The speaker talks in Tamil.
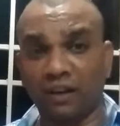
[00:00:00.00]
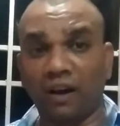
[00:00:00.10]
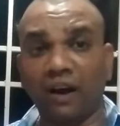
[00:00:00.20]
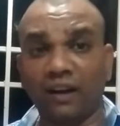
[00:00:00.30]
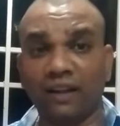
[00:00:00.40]

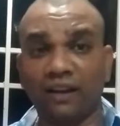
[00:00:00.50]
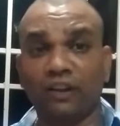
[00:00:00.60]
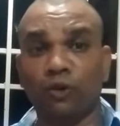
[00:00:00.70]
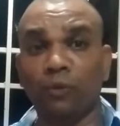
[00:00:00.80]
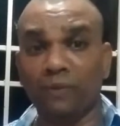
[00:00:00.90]
காட்டை
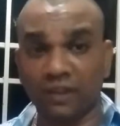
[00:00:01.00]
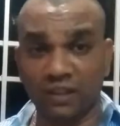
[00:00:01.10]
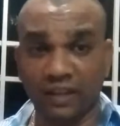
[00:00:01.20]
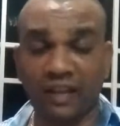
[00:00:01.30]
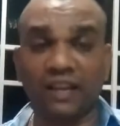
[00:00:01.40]
அழிக்கவும் இந்த
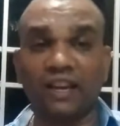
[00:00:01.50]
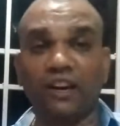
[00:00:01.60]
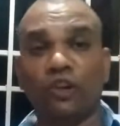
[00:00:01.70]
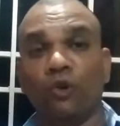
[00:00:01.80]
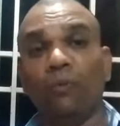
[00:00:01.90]
இயற்கையை
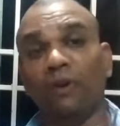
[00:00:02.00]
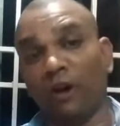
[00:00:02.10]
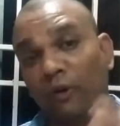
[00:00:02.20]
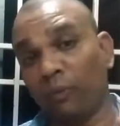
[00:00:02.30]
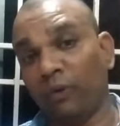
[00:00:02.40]
அழிக்கவும்
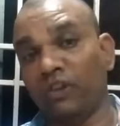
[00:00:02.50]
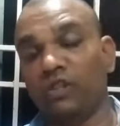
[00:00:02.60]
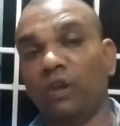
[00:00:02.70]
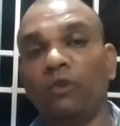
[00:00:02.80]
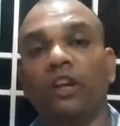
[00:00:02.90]
அவங்க
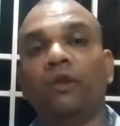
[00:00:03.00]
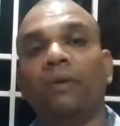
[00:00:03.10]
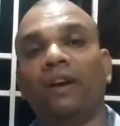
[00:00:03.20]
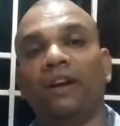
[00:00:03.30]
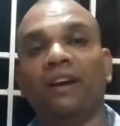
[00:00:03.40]
முயற்சியில்
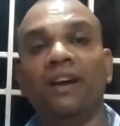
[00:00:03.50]
ஈடுபடுறாங்க